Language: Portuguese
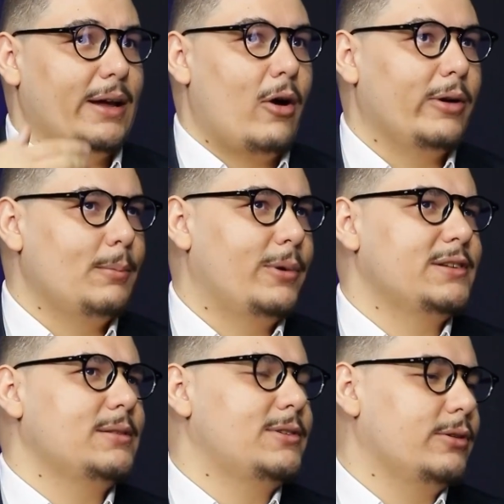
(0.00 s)
alguém por
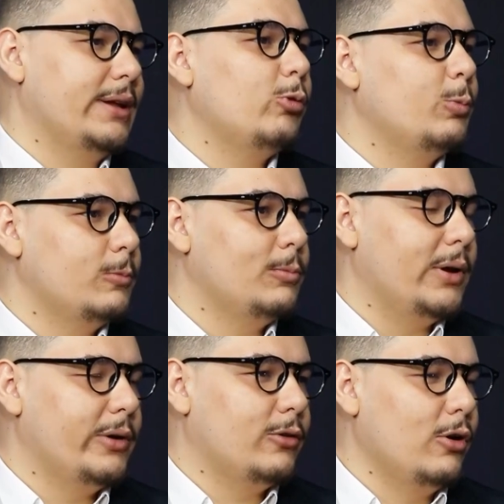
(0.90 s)
exemplo, se eu tenho o
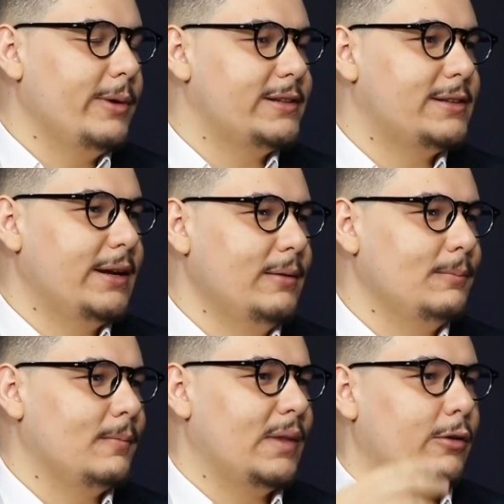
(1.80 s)
meu e-commerce, né?
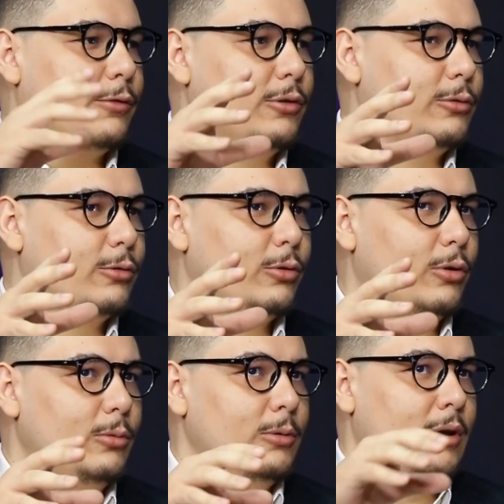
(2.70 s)
Eu vou no
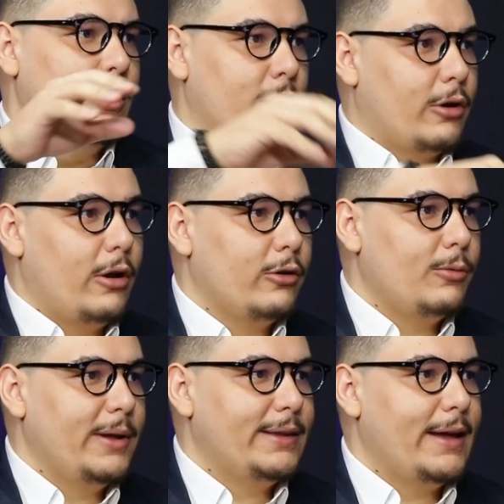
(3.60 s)
Google,
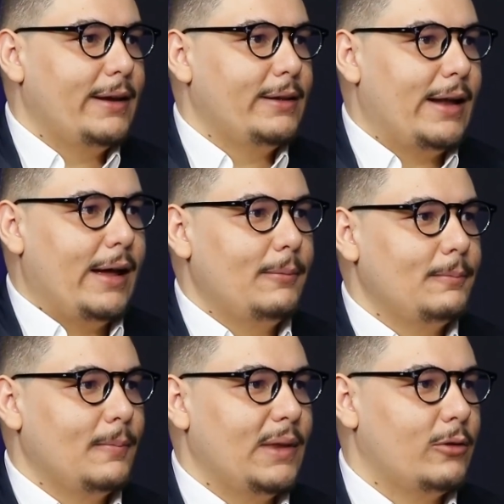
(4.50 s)
coloco uma tag lá,
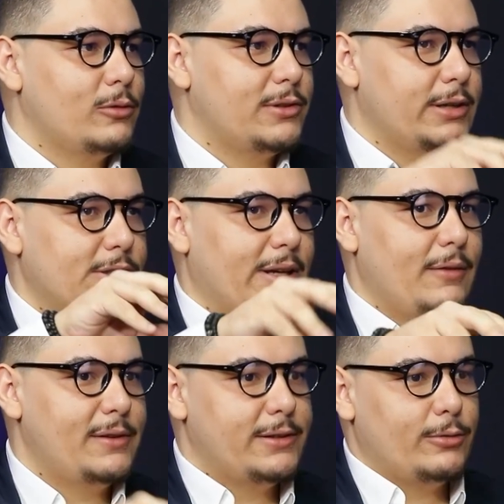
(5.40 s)
ou seja,
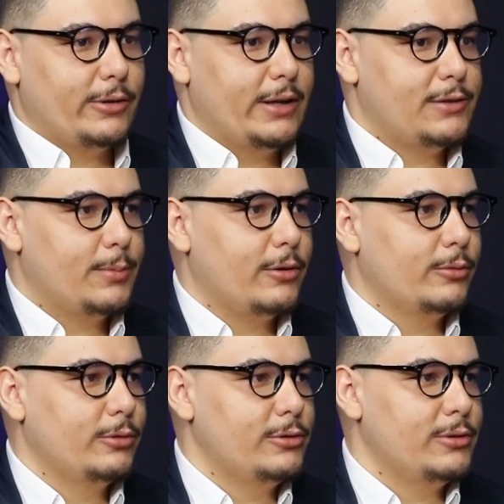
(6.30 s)
quem visitou aqueles
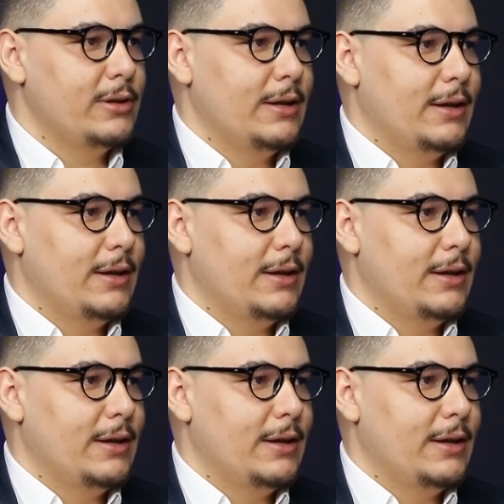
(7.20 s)
produtos,